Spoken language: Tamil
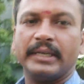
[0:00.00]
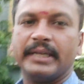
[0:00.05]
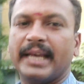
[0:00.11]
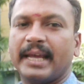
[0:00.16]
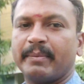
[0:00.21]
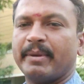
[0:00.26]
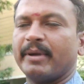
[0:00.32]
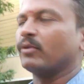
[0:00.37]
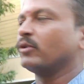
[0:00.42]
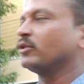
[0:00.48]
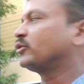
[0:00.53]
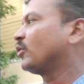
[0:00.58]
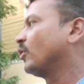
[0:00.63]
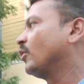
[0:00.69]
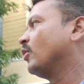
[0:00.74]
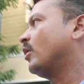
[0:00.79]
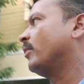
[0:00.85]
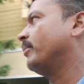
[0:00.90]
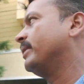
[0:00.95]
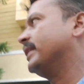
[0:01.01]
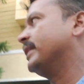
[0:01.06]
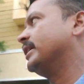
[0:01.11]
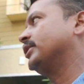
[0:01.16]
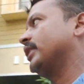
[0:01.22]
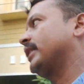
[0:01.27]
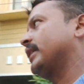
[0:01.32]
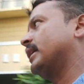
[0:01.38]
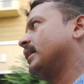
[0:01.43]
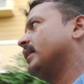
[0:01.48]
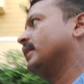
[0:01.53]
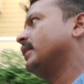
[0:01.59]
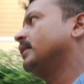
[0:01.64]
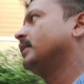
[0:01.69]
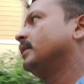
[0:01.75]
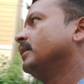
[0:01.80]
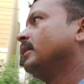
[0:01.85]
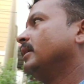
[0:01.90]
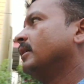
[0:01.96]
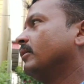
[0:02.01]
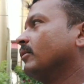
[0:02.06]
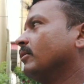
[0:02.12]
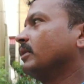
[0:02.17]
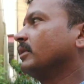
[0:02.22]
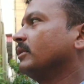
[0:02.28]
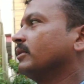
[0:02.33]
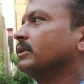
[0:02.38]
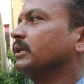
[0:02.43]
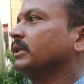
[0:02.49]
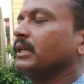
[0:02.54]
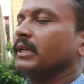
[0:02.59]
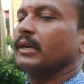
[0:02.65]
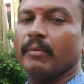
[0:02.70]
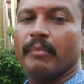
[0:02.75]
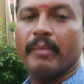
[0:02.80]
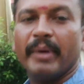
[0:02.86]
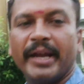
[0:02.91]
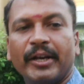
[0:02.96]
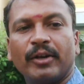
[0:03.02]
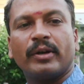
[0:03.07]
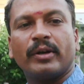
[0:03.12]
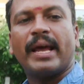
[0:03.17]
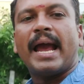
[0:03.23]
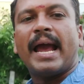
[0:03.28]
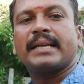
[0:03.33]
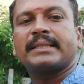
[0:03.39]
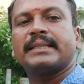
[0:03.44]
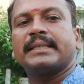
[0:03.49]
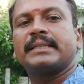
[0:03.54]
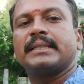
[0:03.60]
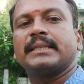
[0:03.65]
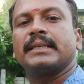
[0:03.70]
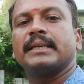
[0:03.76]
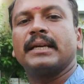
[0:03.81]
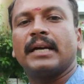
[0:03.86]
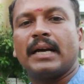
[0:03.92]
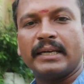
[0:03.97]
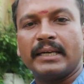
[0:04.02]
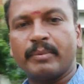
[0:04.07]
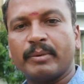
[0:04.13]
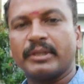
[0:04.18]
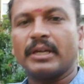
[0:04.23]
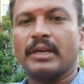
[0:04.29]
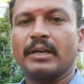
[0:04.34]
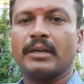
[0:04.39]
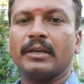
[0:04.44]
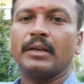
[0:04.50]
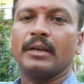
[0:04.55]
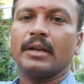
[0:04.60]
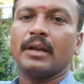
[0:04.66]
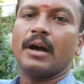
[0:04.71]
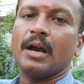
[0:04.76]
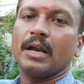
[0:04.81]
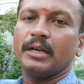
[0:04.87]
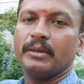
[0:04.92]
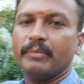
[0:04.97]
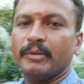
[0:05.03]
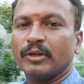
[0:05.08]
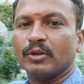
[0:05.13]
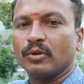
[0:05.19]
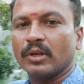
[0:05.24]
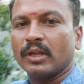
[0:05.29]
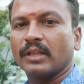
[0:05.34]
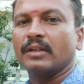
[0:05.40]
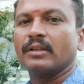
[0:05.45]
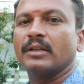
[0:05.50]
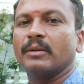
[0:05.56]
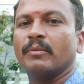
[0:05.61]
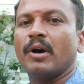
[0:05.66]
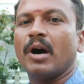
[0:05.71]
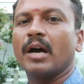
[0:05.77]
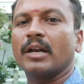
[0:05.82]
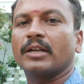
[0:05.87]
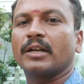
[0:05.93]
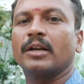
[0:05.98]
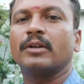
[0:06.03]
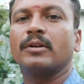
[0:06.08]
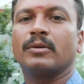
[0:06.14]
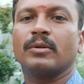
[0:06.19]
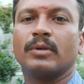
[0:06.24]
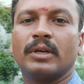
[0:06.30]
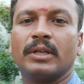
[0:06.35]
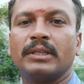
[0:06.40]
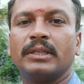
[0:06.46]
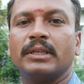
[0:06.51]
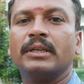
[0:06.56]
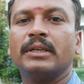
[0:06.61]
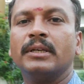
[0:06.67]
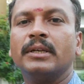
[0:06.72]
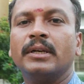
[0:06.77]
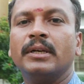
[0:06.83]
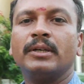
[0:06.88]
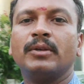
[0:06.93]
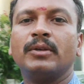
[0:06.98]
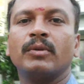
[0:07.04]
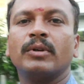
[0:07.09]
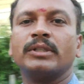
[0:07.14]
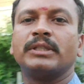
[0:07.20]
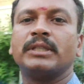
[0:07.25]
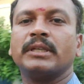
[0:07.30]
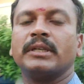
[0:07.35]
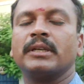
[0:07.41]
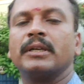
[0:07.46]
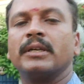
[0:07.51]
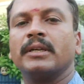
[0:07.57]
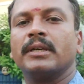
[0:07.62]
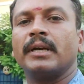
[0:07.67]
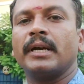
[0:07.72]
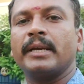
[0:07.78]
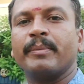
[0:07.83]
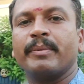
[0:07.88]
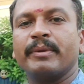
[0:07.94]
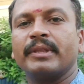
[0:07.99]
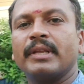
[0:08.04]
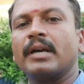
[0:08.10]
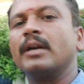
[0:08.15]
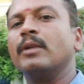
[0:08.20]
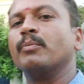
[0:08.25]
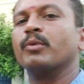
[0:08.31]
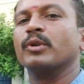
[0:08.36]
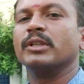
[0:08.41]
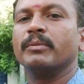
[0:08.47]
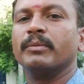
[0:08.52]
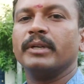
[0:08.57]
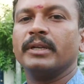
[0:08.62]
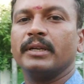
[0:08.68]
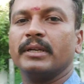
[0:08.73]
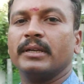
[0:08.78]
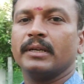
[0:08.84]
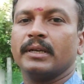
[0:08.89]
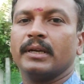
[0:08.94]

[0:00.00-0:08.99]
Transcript: நியர்பை உங்களுக்கு சொல்லணும் அப்படின்னு நினச்சிங்கன்னா உங்களுக்கு வந்து மெயின் ரோடு ஆக்சிஸ் ஐப்பந்தாங்கல் ஆயில் மில் ரோடு அதாவது நம்ம ஆர்காட் ரோட்லேருந்து டுவோர்ட்ஸ் ஐப்பந்தாங்கல் பூந்தமல்லி